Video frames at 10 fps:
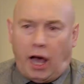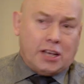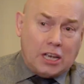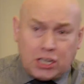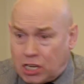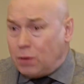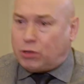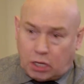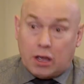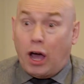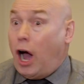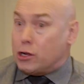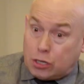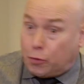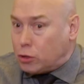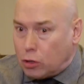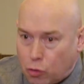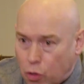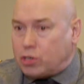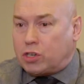А зачем ты? А чего ты
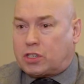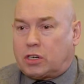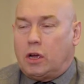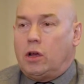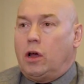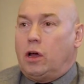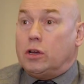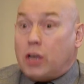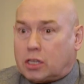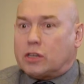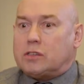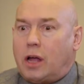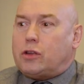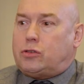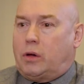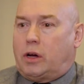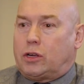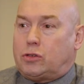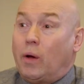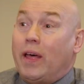хочешь? Я-то знаю, что я
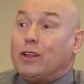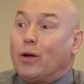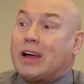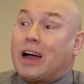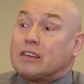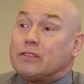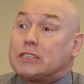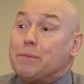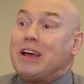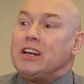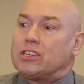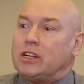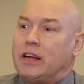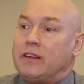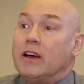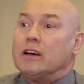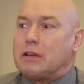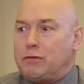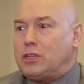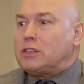хочу. Только, оказывается, мои желания
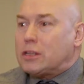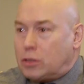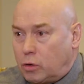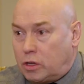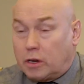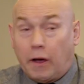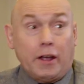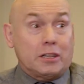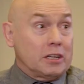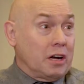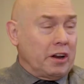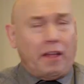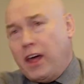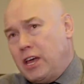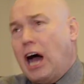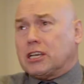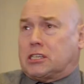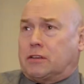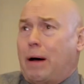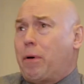зависят от других. И тогда говорят, я
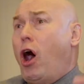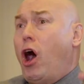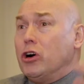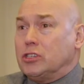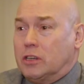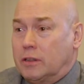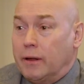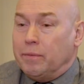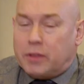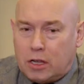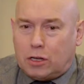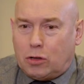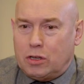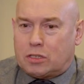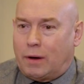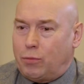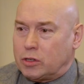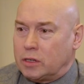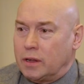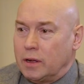свободен. Да никто не
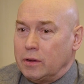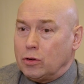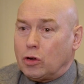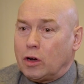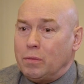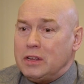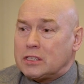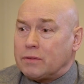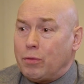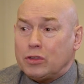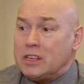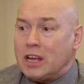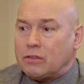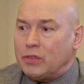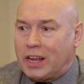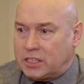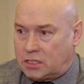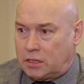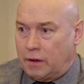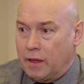свободен. Но только мы не свободны не от
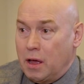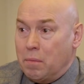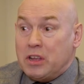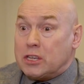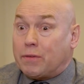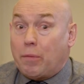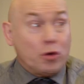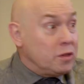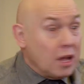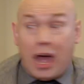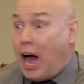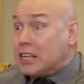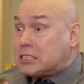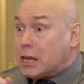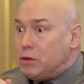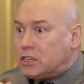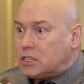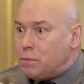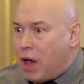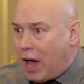власти, мы не свободны от самих
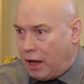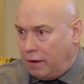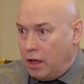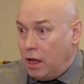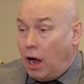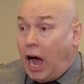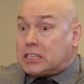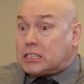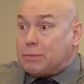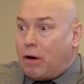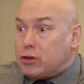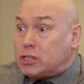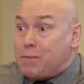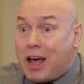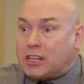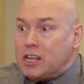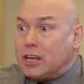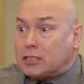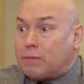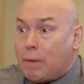себя. От самого себя ты
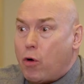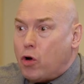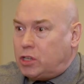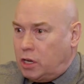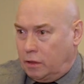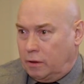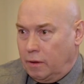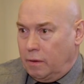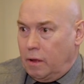не свободен.